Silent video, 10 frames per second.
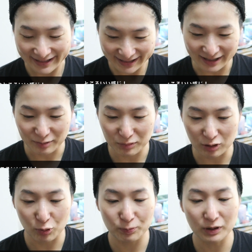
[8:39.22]
えーま
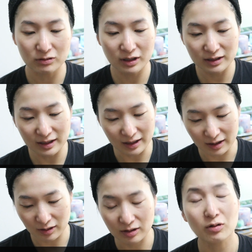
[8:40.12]
あ、ろっぴゃくえん
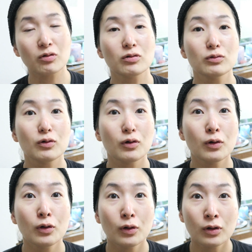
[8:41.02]
でこ
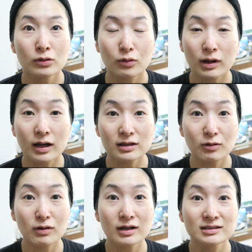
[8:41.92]
の取れ
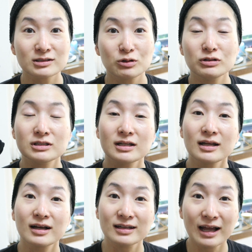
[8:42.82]
方はすごいんじゃ
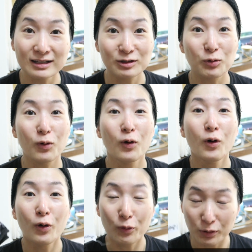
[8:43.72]
ないかなと
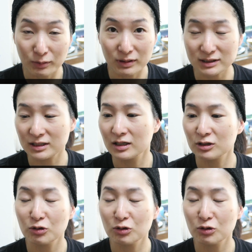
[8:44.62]
思います。